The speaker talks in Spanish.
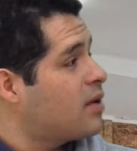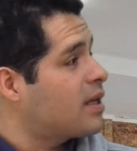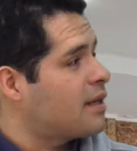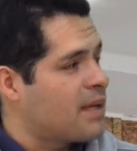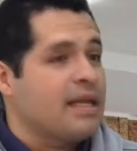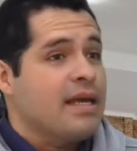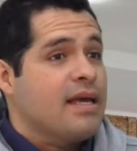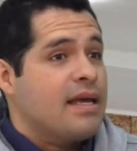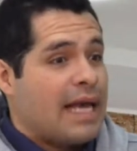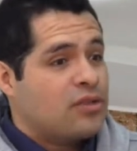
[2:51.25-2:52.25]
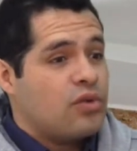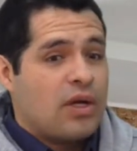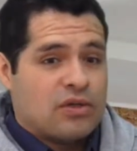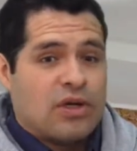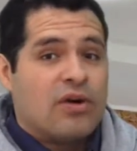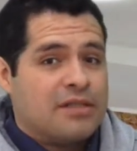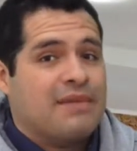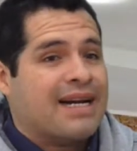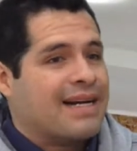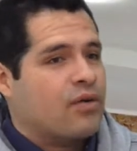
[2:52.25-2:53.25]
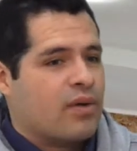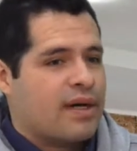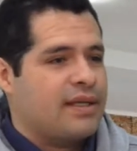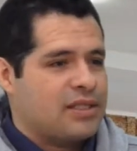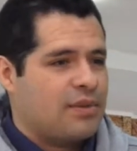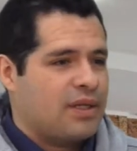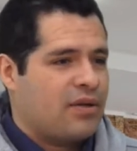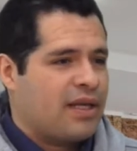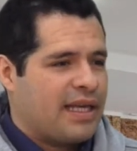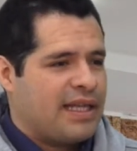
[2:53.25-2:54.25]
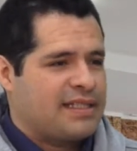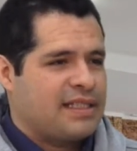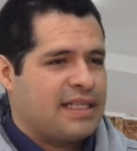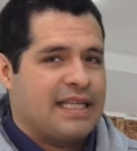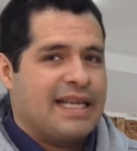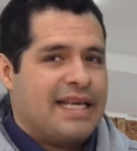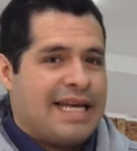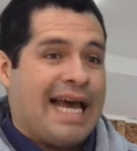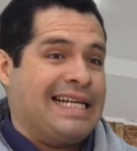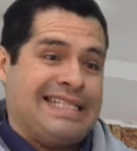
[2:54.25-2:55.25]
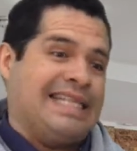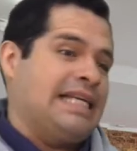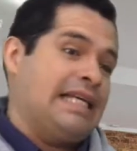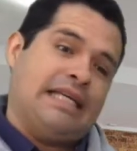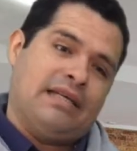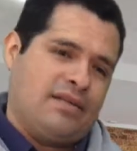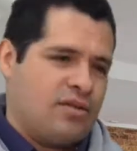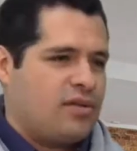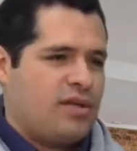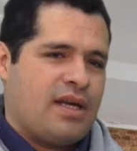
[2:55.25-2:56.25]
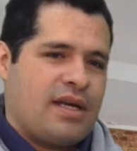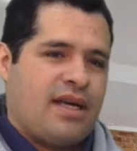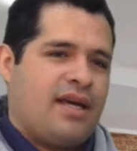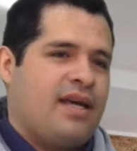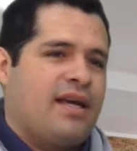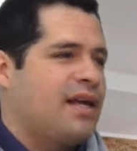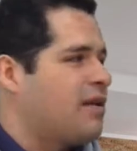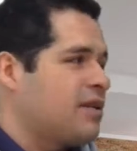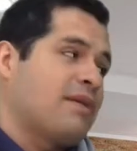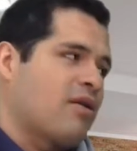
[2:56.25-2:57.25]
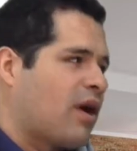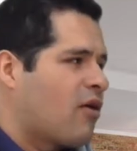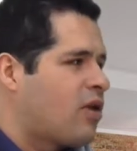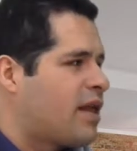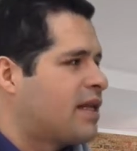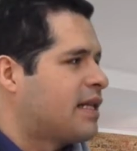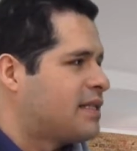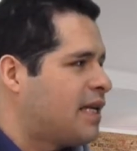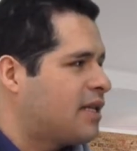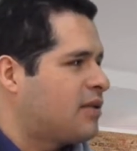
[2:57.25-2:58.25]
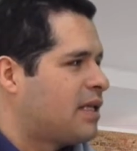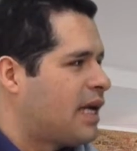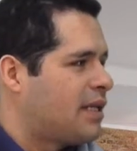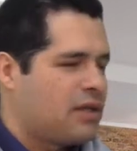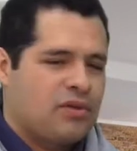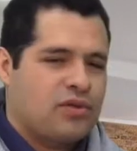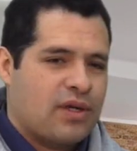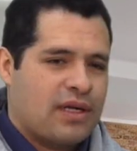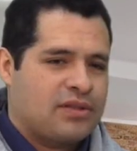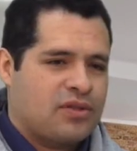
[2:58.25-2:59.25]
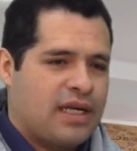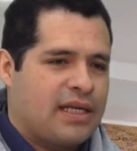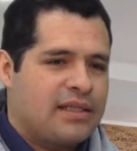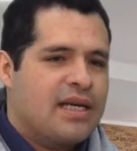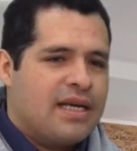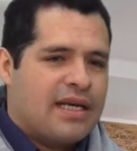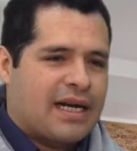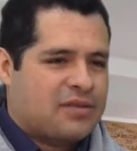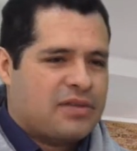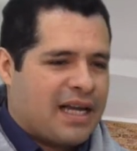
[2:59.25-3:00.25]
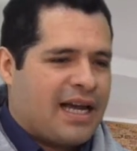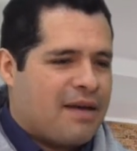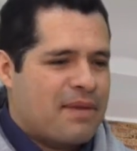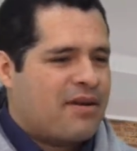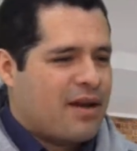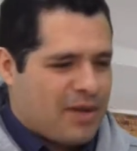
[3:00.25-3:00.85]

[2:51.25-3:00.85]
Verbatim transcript: Que oh, también es uno de los errores más recurrentes, sobre todo en quienes dicen, ay, sí, yo soy aquí la última Coca-Cola del desierto en, el uso de redes sociales, y resulta que a la mera hora